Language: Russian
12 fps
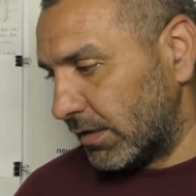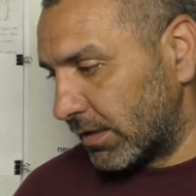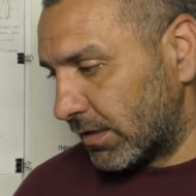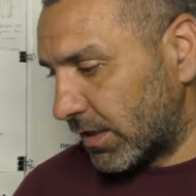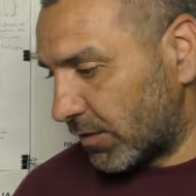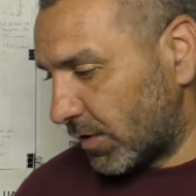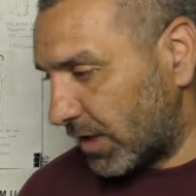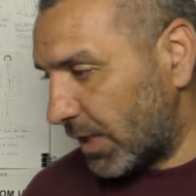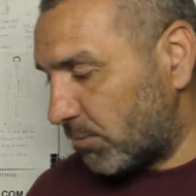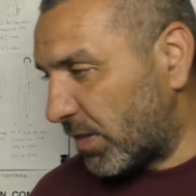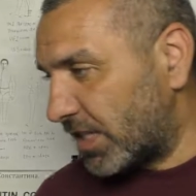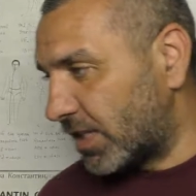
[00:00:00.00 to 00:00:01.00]
скажем так, для
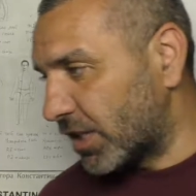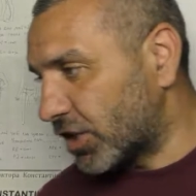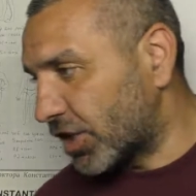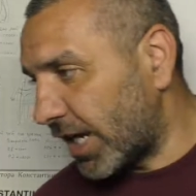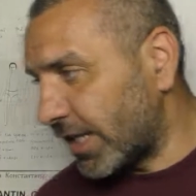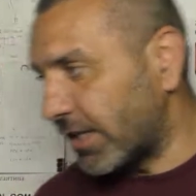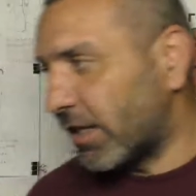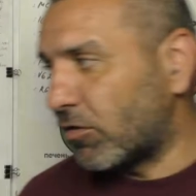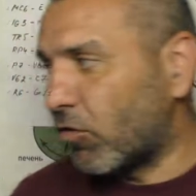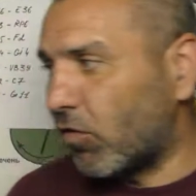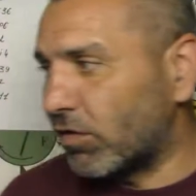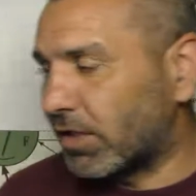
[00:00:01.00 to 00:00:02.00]
поддержания
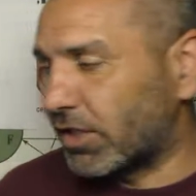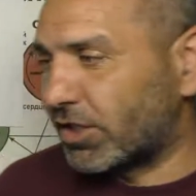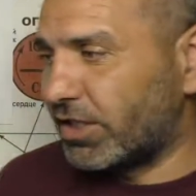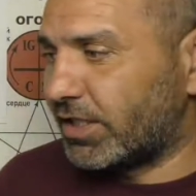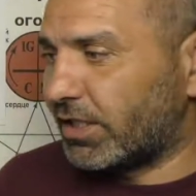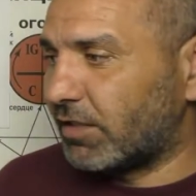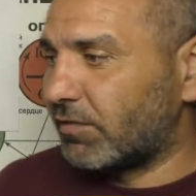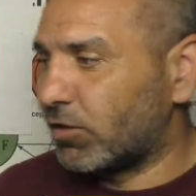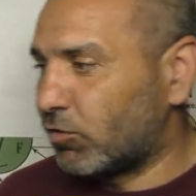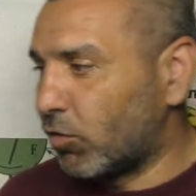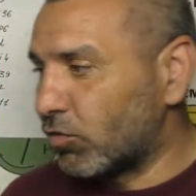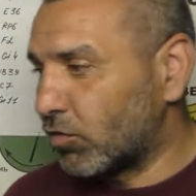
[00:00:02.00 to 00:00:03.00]
какого-то жизненного
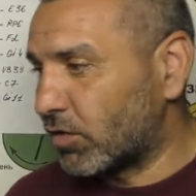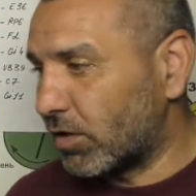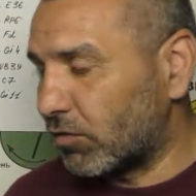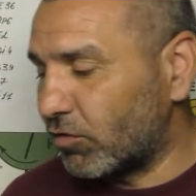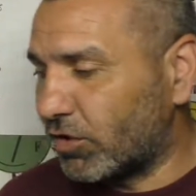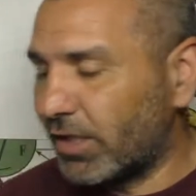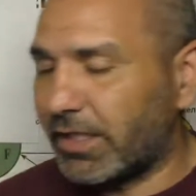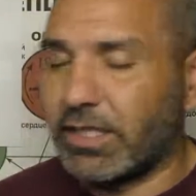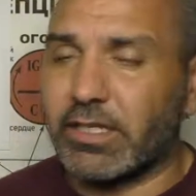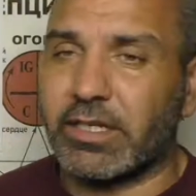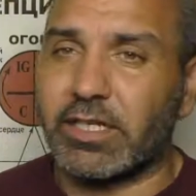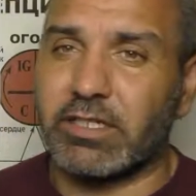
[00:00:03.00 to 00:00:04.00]
тонуса, но человек
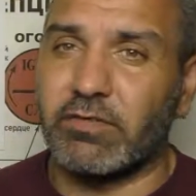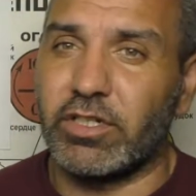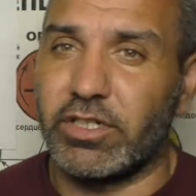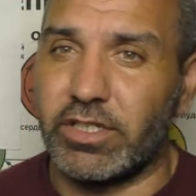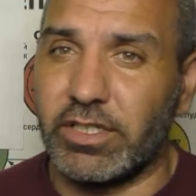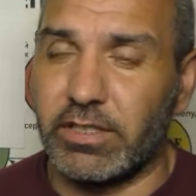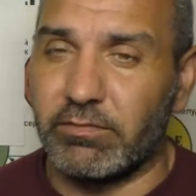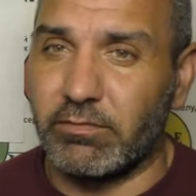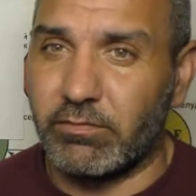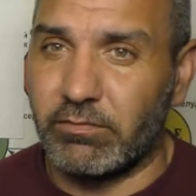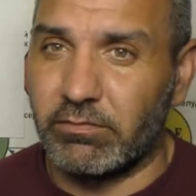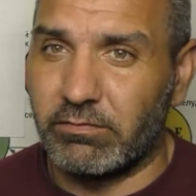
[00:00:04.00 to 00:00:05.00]
не рад своей жизни.
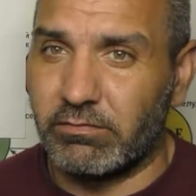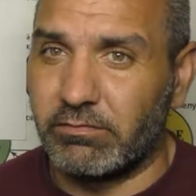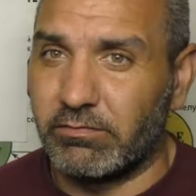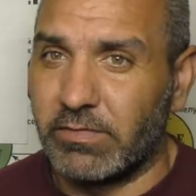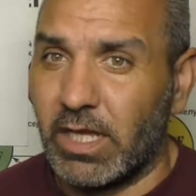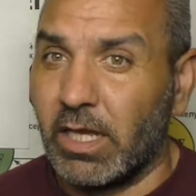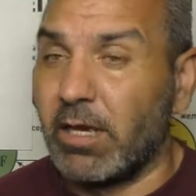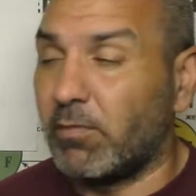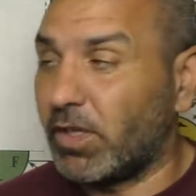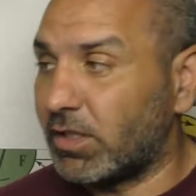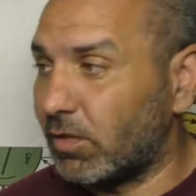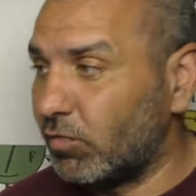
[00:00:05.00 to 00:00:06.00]

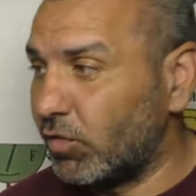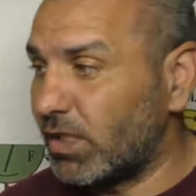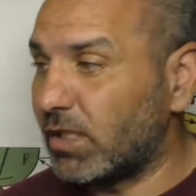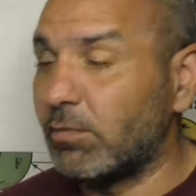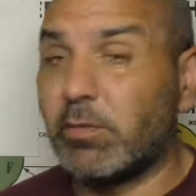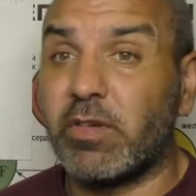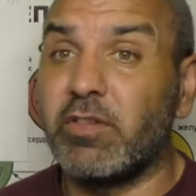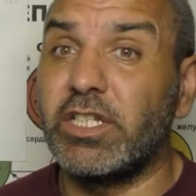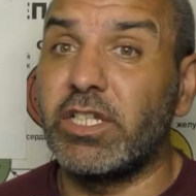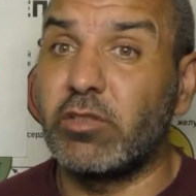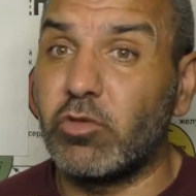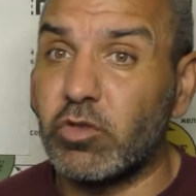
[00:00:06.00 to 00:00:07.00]
Потому, если мы провели
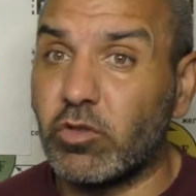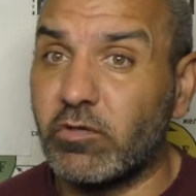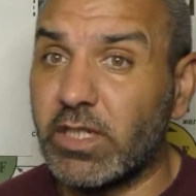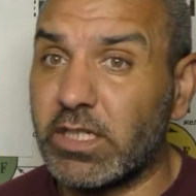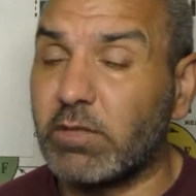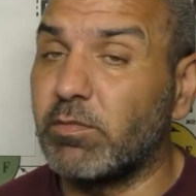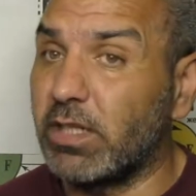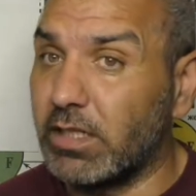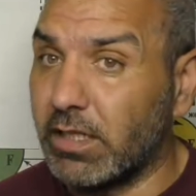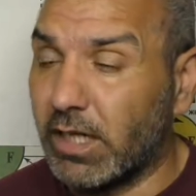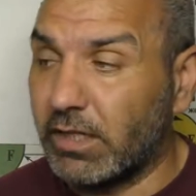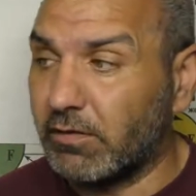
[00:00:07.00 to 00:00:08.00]
диагностику 12
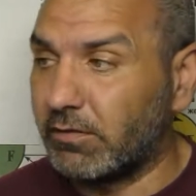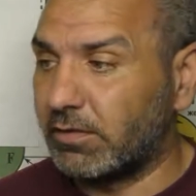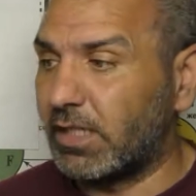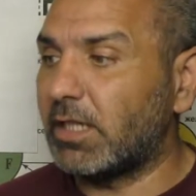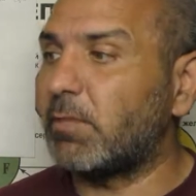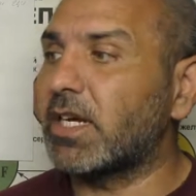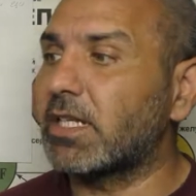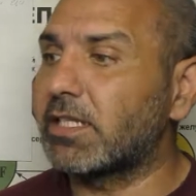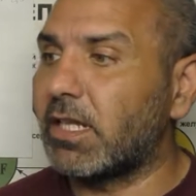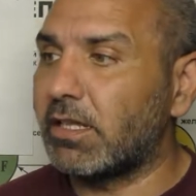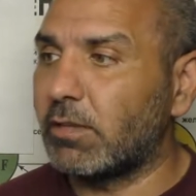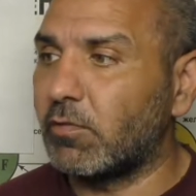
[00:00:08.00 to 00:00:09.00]
меридианов, и она
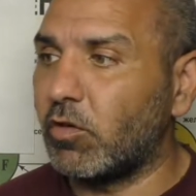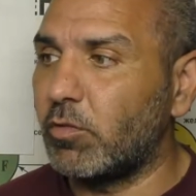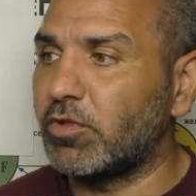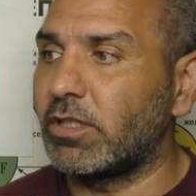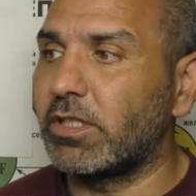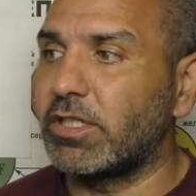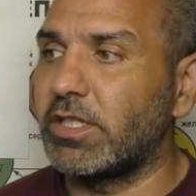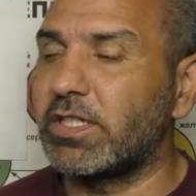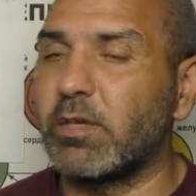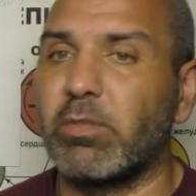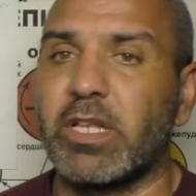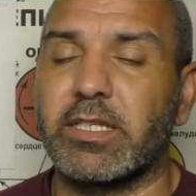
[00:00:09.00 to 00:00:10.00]
показала нам общий
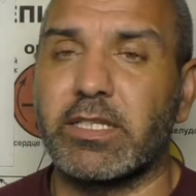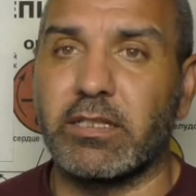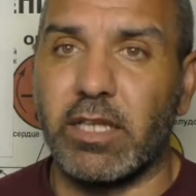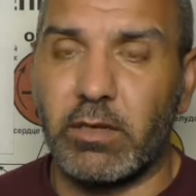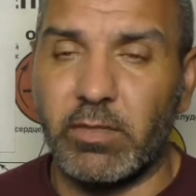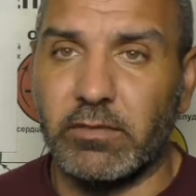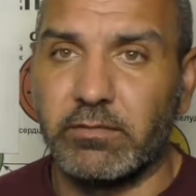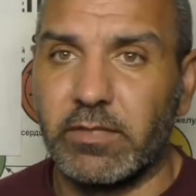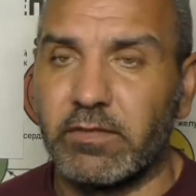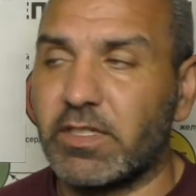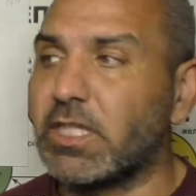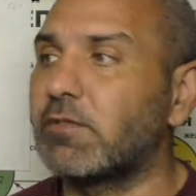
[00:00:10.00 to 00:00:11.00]
энергетический баланс слабый,
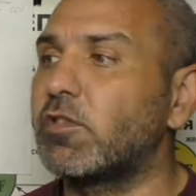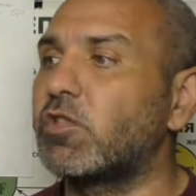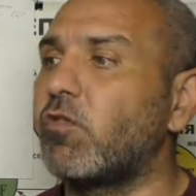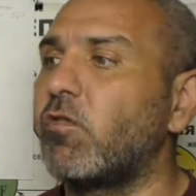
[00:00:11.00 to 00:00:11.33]
вследствие чего